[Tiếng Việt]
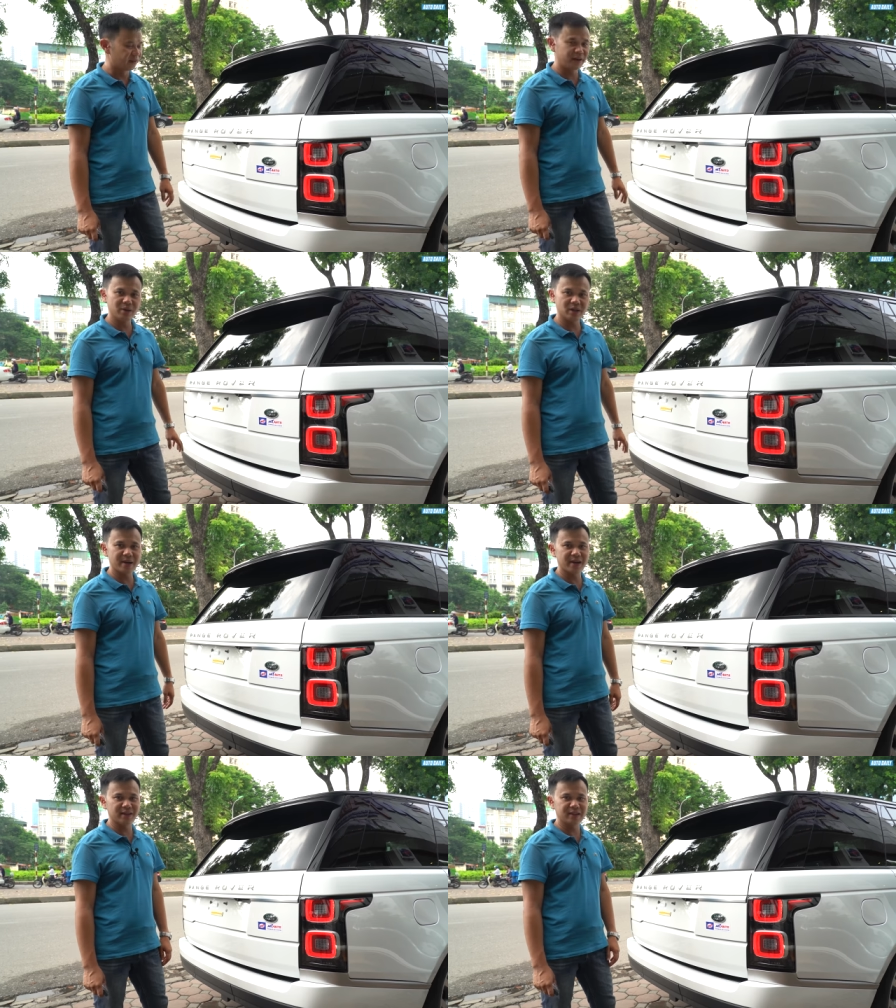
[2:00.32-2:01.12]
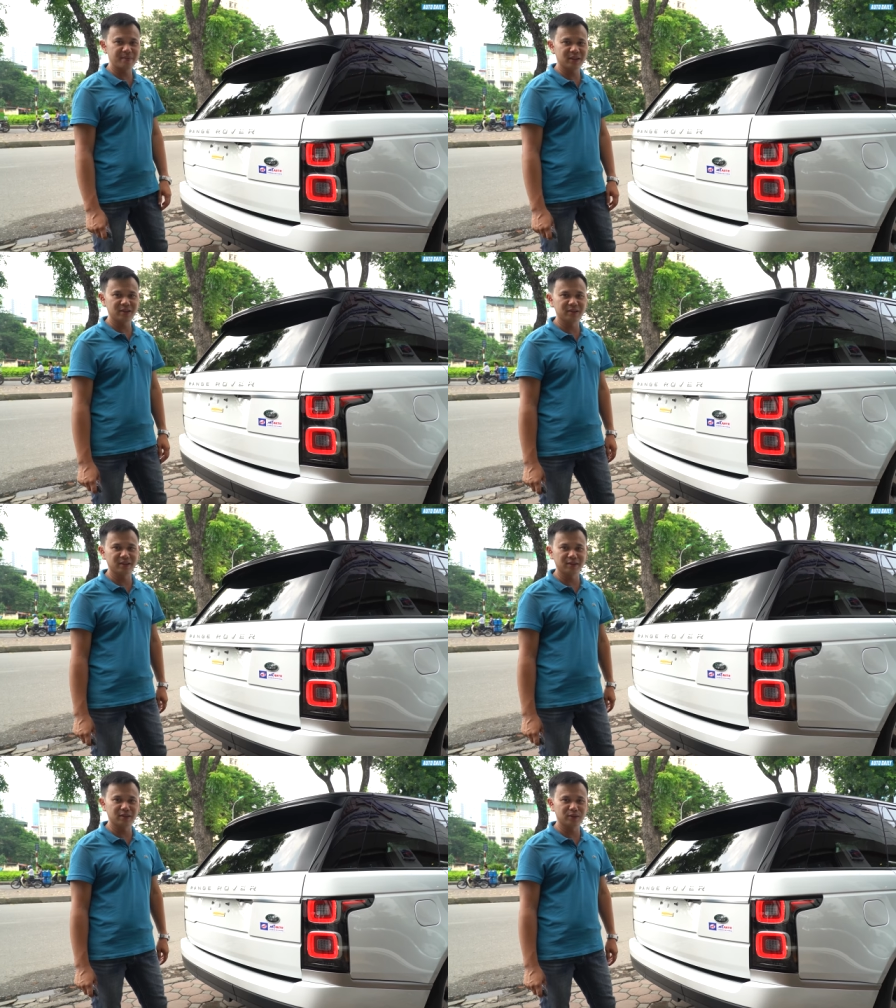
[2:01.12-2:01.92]
và nếu như các bạn đã xem cái chương
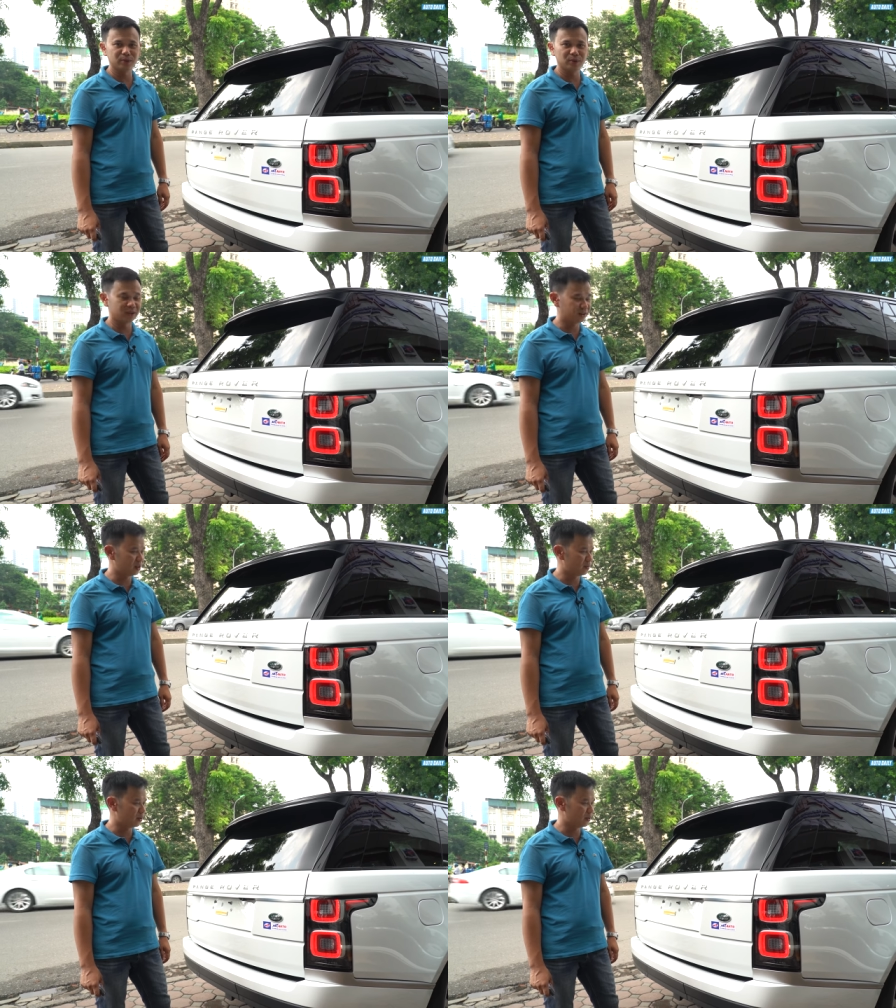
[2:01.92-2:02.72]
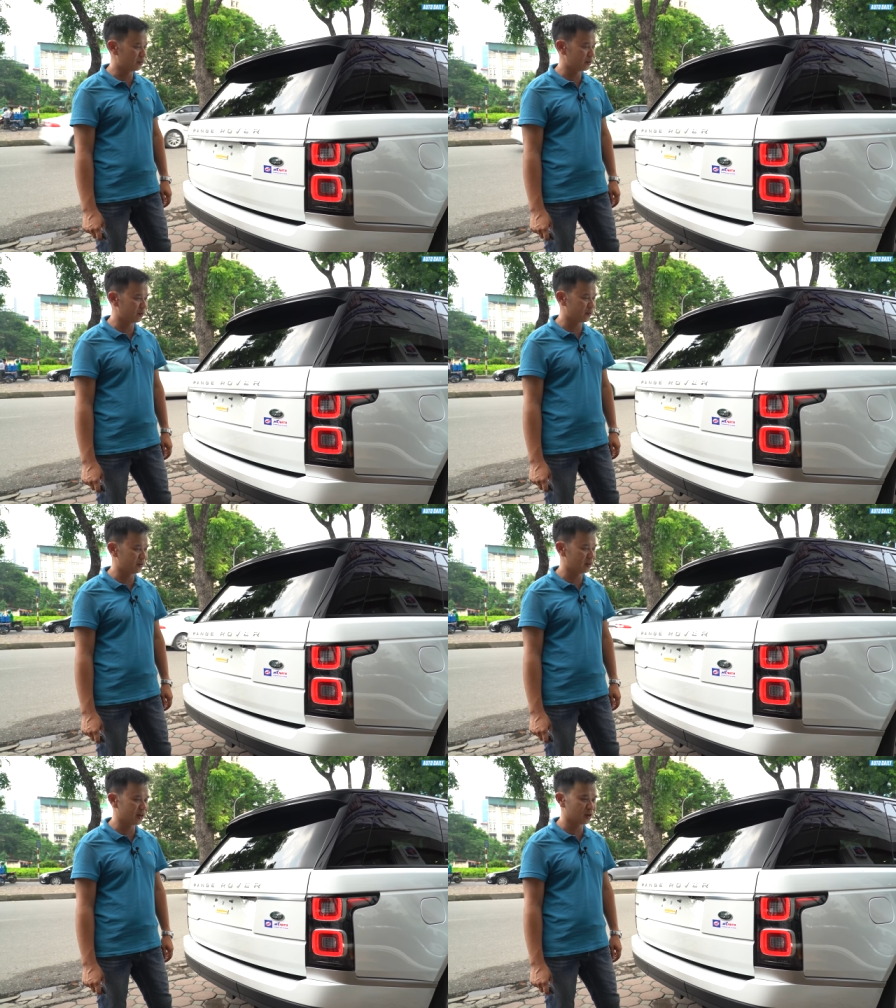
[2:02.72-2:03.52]
trình ờ, chúng tôi giới thiệu mẫu Range
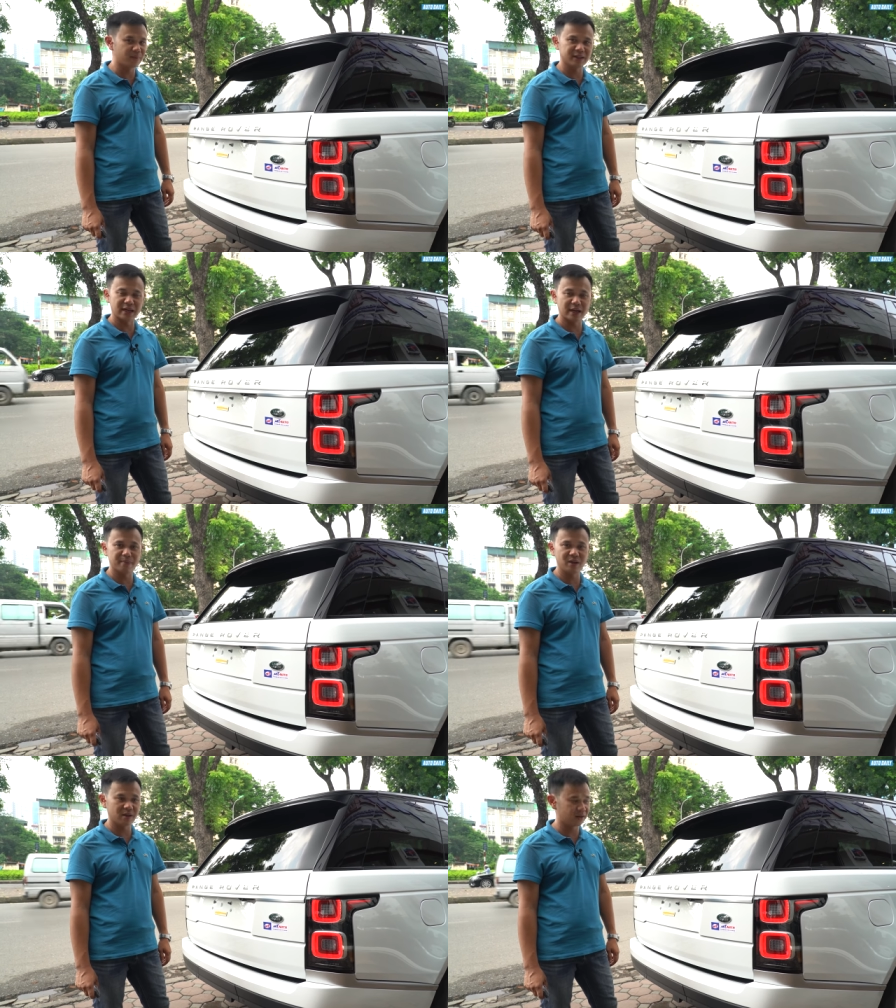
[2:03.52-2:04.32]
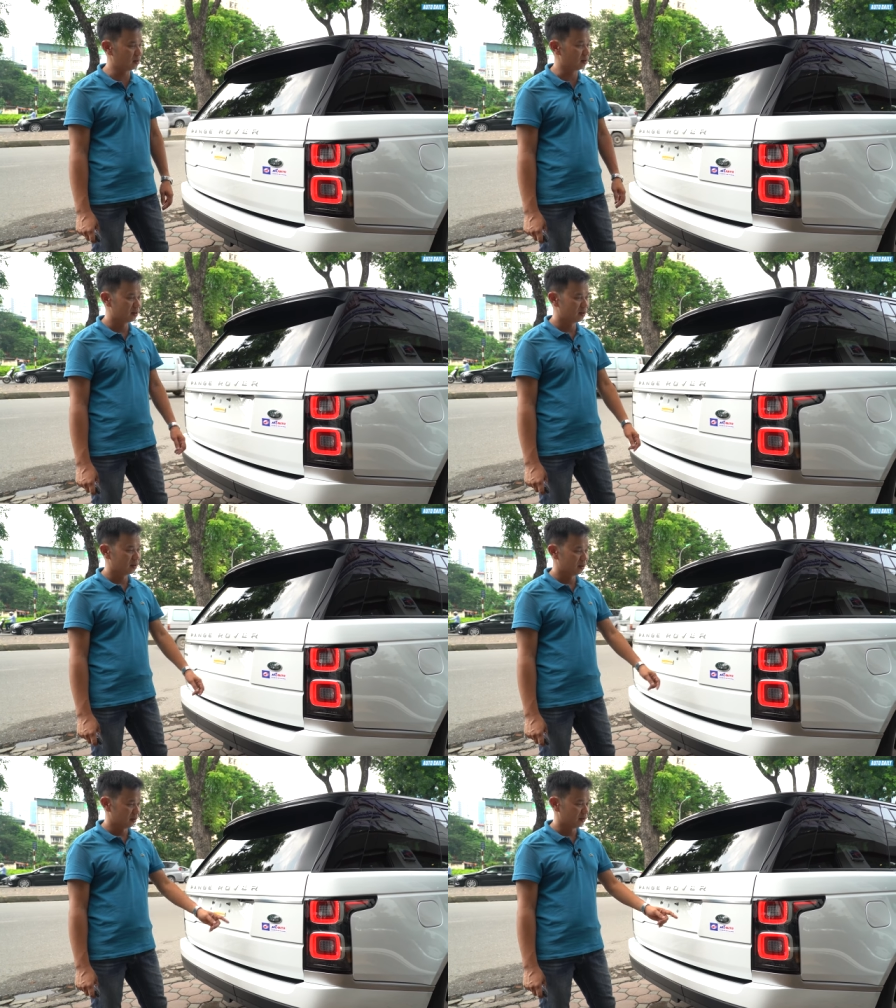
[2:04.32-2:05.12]
Rover 2018 ờ,
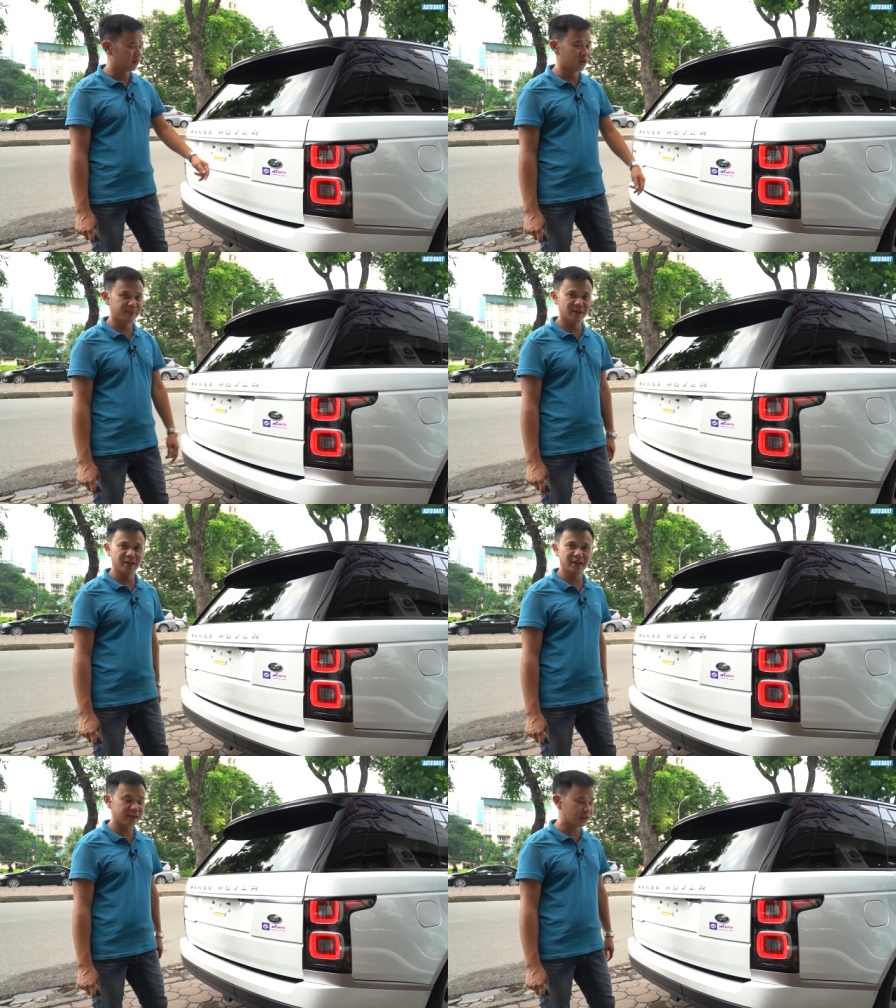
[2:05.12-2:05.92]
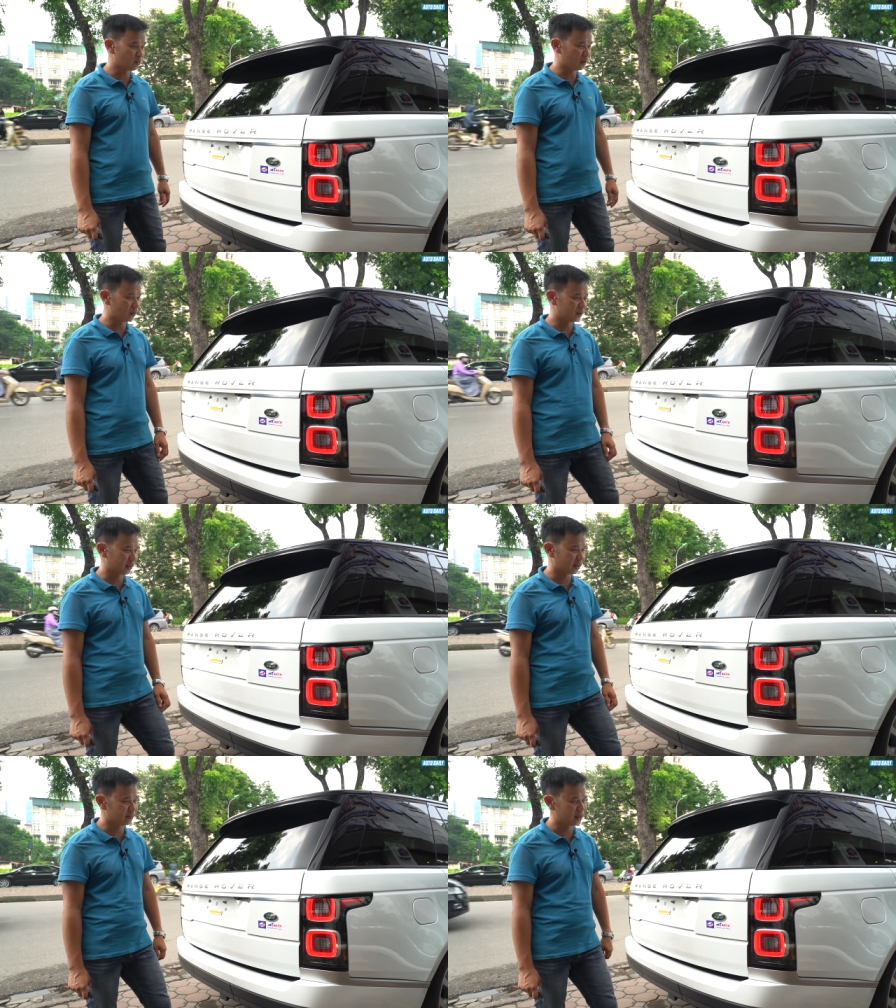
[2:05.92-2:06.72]
vừa mới cách đây không lâu
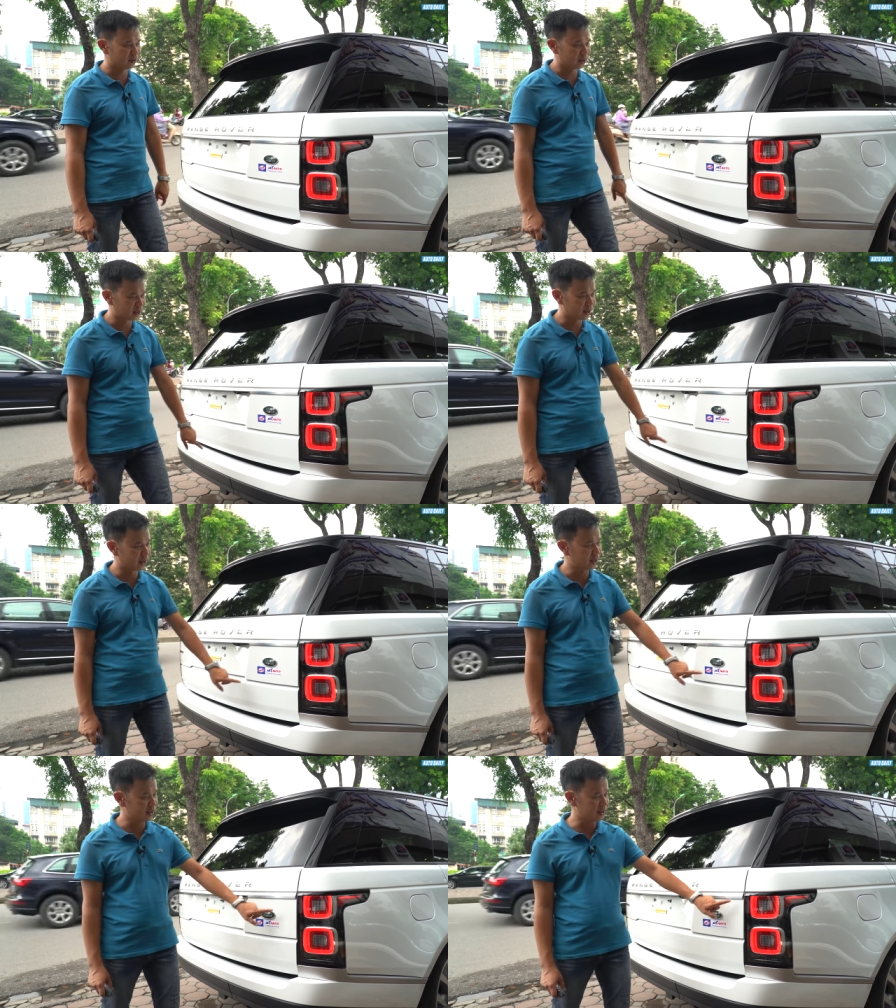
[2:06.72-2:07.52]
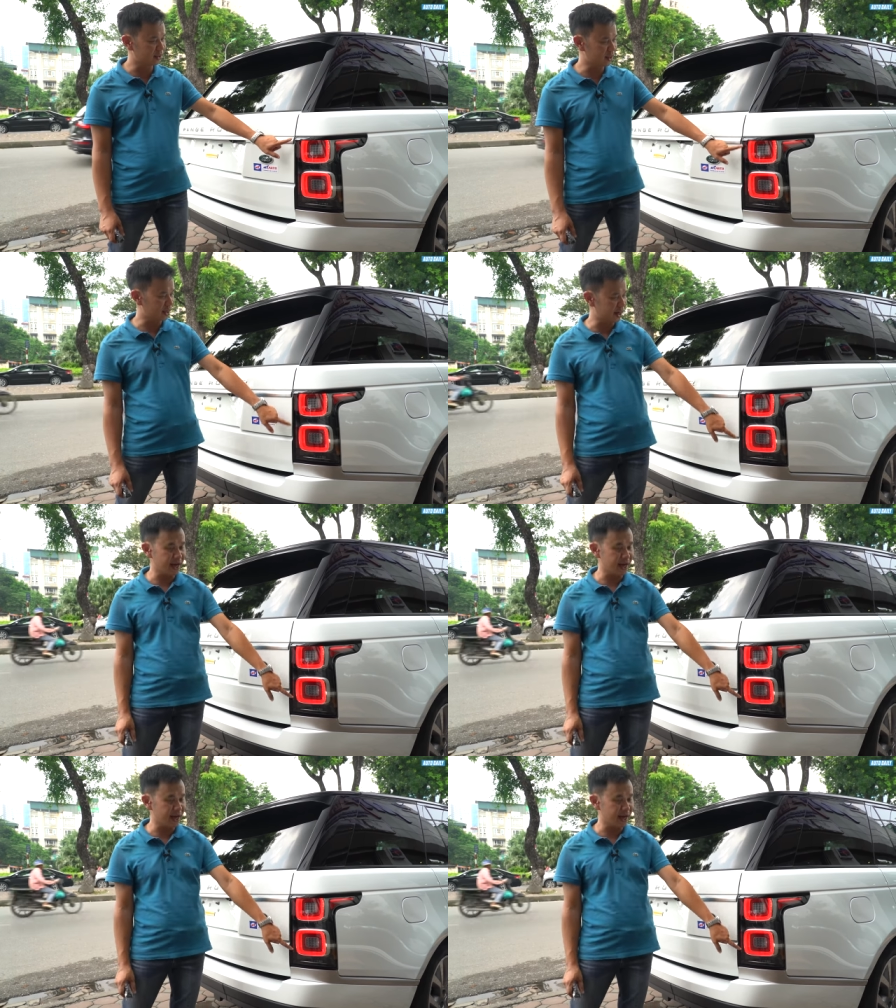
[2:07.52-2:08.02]
thì các bạn có thể thấy là những cái thiết kế